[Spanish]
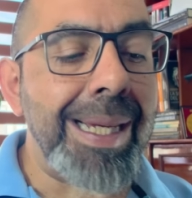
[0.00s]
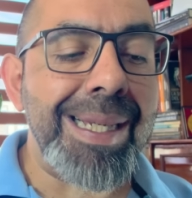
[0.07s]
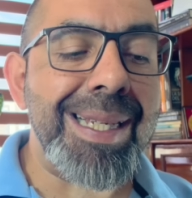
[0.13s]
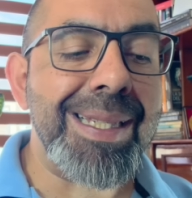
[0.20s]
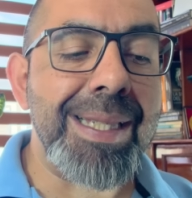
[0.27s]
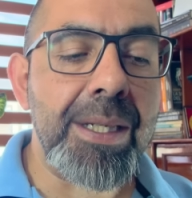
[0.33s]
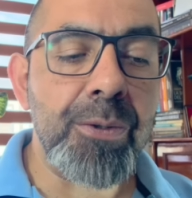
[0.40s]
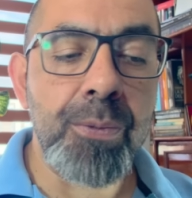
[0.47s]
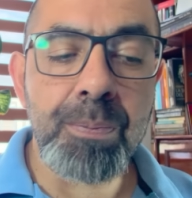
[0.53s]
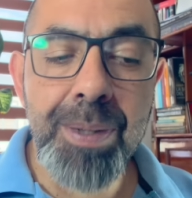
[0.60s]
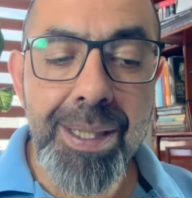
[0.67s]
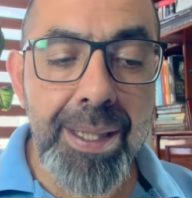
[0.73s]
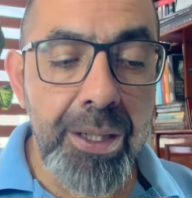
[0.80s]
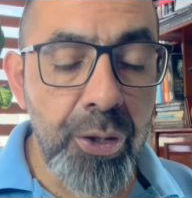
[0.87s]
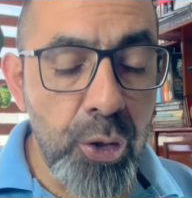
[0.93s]
Quizás un
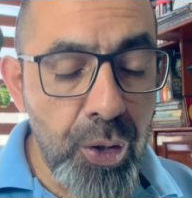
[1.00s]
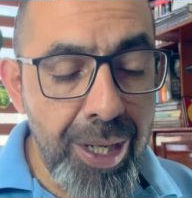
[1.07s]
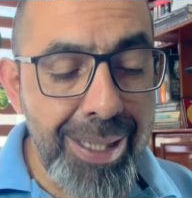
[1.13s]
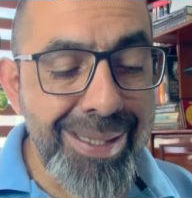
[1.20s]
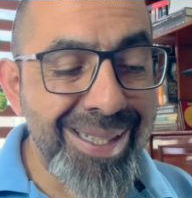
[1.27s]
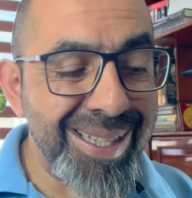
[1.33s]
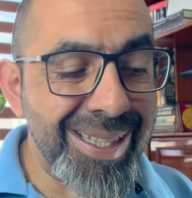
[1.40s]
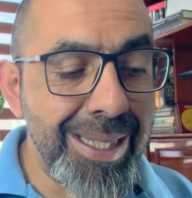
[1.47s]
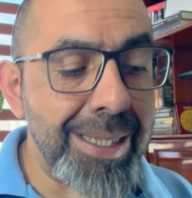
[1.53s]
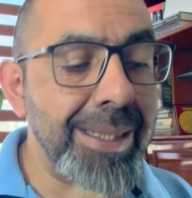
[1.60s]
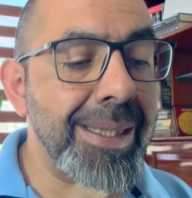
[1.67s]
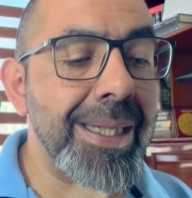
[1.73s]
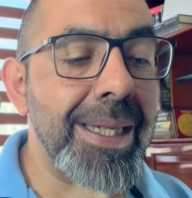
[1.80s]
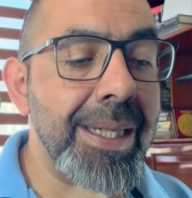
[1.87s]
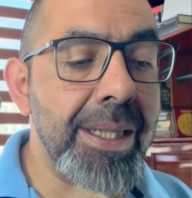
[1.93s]
pequeño
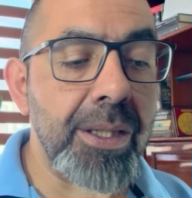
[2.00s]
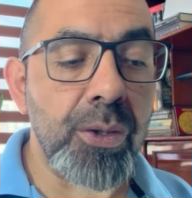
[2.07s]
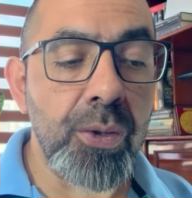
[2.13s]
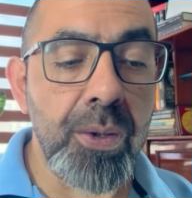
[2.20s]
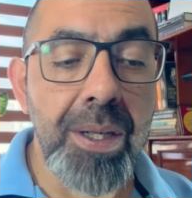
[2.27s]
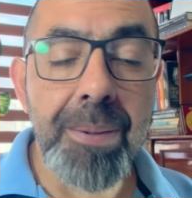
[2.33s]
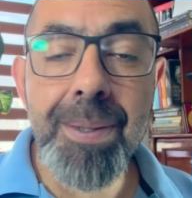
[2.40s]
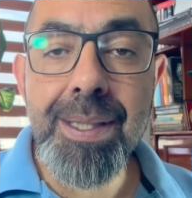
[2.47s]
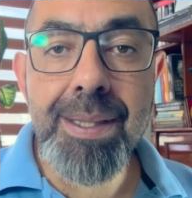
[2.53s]
accidente y tú le eh,